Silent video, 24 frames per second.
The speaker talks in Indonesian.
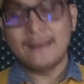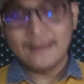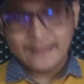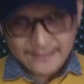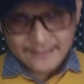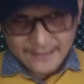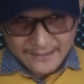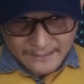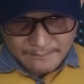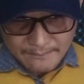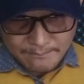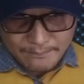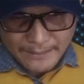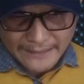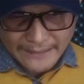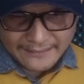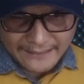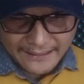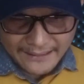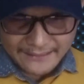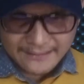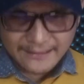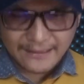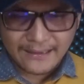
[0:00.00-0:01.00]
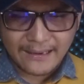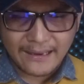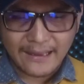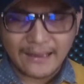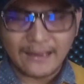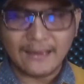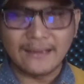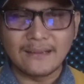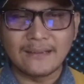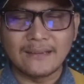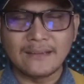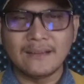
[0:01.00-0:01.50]
Yang keempat
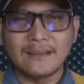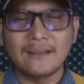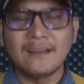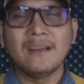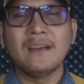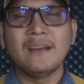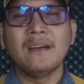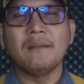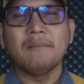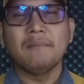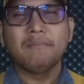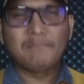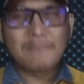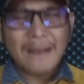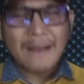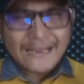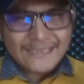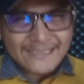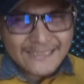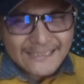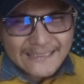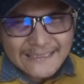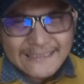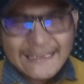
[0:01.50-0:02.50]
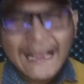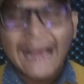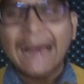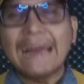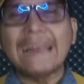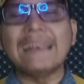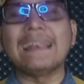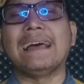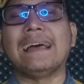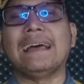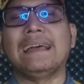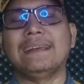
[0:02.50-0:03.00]
adalah
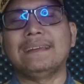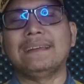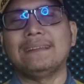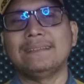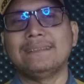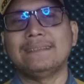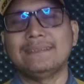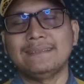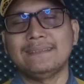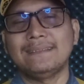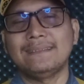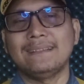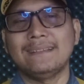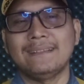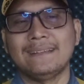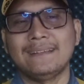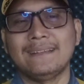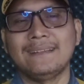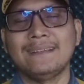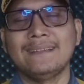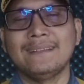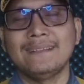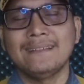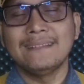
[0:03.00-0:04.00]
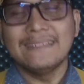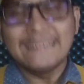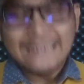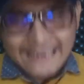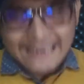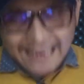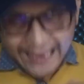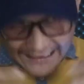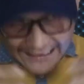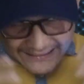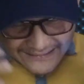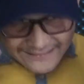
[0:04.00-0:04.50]
masalah
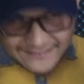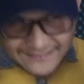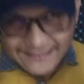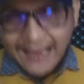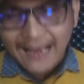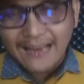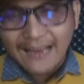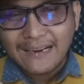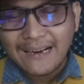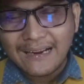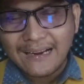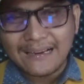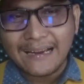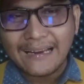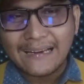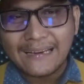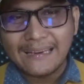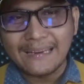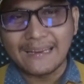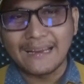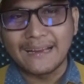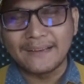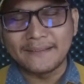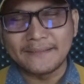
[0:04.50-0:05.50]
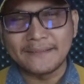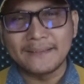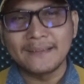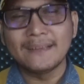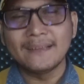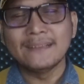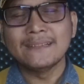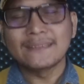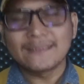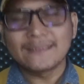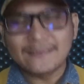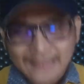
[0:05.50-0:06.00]
di antara kalian
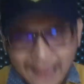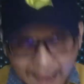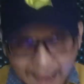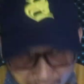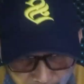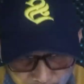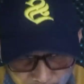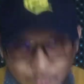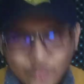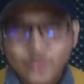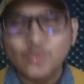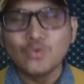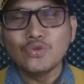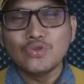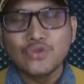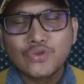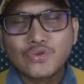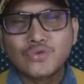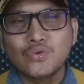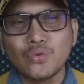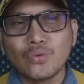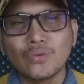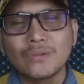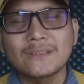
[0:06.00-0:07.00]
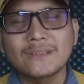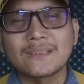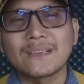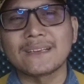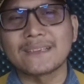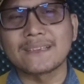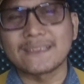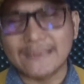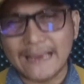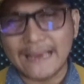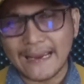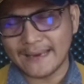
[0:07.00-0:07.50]
tak kunjung
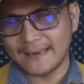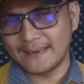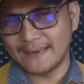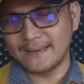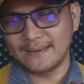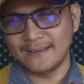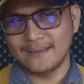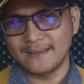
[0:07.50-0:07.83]
selesai.